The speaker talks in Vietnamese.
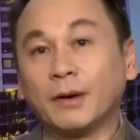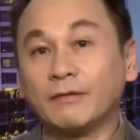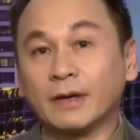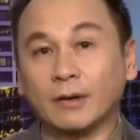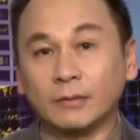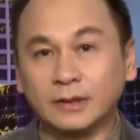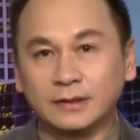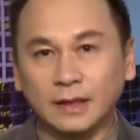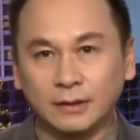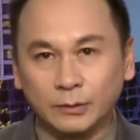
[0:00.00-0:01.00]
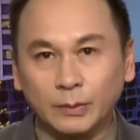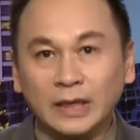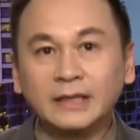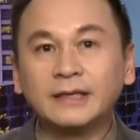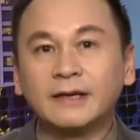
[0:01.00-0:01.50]
nói về con đường tơ lụa
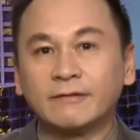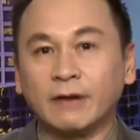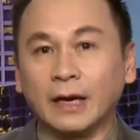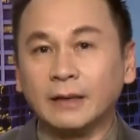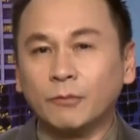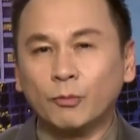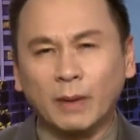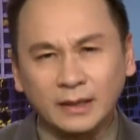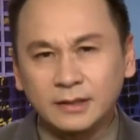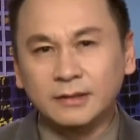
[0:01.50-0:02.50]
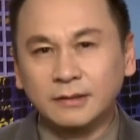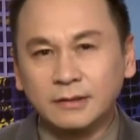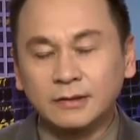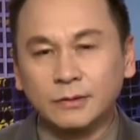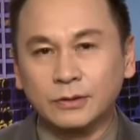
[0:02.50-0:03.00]
mới và ý muốn bành
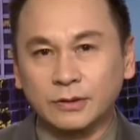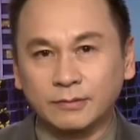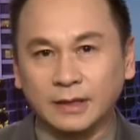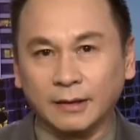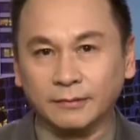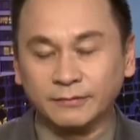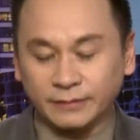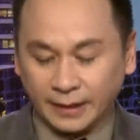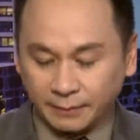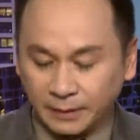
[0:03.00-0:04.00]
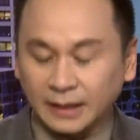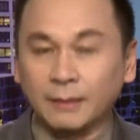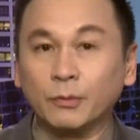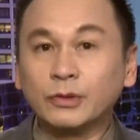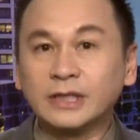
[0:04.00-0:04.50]
trướng của Trung Cộng và đặc biệt
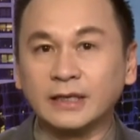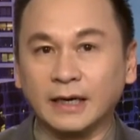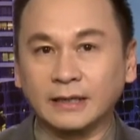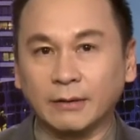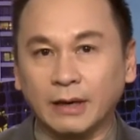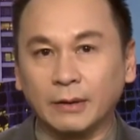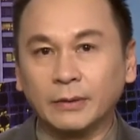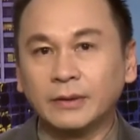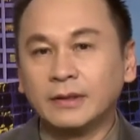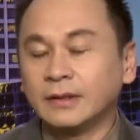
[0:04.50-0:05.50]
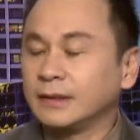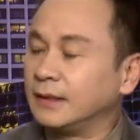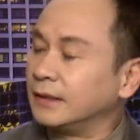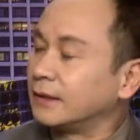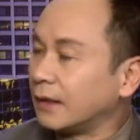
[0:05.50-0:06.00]
là muốn chia rẽ châu Âu,
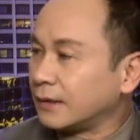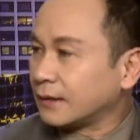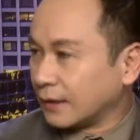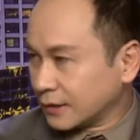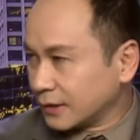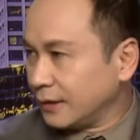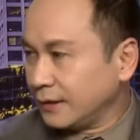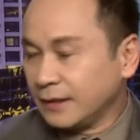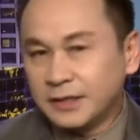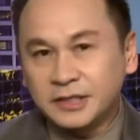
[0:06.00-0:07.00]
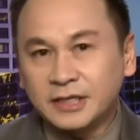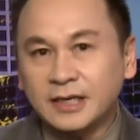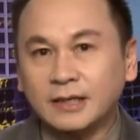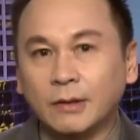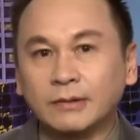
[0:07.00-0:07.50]
thì thưa anh Tạ Đức Trí, chính
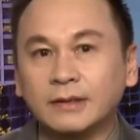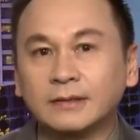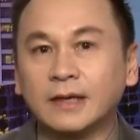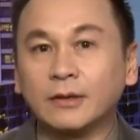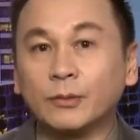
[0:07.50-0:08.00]
sách con đường tơ lụa